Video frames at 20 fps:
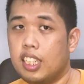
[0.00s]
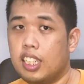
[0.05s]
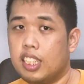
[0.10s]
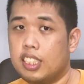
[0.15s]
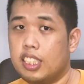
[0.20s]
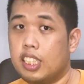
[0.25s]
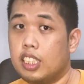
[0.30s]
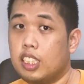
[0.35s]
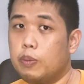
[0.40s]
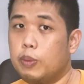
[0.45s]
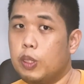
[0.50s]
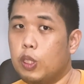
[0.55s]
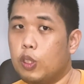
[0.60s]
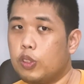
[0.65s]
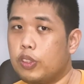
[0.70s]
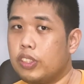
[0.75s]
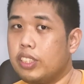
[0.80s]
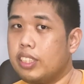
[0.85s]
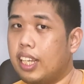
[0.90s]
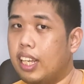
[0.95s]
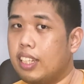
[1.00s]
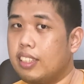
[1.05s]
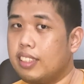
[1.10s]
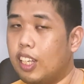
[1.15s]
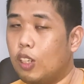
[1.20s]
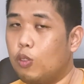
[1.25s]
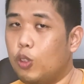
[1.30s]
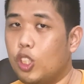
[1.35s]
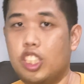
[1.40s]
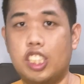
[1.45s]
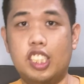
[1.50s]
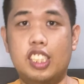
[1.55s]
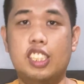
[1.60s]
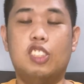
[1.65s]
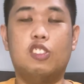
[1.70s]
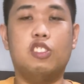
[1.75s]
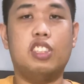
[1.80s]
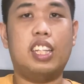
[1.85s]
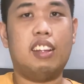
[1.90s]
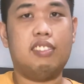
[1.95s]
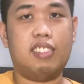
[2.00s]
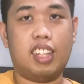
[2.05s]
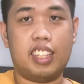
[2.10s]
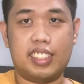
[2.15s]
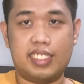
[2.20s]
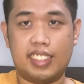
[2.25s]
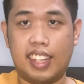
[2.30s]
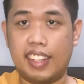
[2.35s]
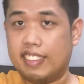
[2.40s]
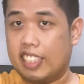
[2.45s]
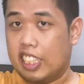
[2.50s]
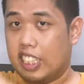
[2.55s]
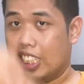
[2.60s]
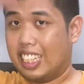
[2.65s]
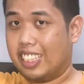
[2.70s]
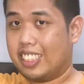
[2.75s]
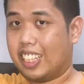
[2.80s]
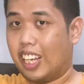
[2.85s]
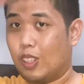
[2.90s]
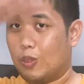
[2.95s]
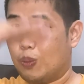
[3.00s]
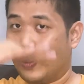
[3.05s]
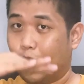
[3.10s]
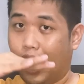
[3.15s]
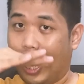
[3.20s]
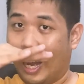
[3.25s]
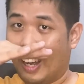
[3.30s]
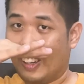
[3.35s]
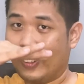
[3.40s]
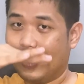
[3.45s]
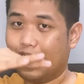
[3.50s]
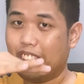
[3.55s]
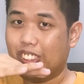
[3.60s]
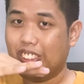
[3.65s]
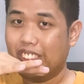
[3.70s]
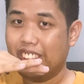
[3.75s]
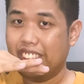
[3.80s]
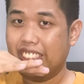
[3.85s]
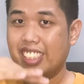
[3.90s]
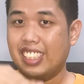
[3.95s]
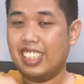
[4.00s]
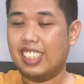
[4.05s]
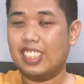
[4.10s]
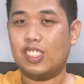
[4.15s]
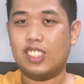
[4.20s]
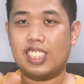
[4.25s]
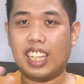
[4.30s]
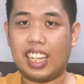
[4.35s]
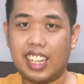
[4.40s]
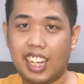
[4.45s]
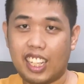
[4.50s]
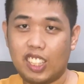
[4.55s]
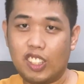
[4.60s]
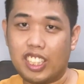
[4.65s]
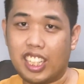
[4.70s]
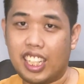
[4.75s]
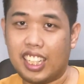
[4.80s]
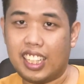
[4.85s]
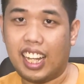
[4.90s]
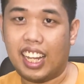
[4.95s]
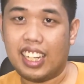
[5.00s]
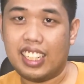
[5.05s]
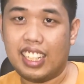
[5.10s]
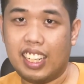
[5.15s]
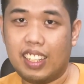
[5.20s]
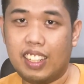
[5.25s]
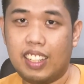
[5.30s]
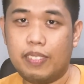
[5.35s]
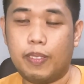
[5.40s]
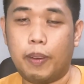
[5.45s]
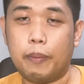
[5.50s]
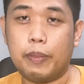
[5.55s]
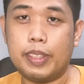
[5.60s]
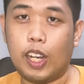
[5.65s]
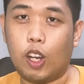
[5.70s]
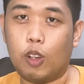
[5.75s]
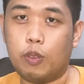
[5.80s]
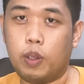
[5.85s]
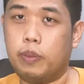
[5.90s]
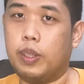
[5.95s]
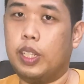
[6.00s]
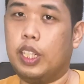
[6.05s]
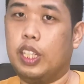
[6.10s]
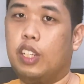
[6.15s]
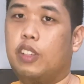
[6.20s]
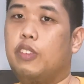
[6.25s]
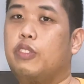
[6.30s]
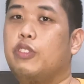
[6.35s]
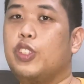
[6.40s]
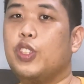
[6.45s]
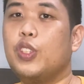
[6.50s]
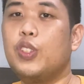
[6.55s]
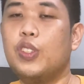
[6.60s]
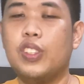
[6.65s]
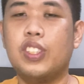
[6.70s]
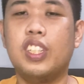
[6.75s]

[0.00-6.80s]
Sinasimulan ko itong 10 which is yung 1010 kasi hindi kita yung mukha ko. So sana ngayon kita na, mamaya ko pa mare-review.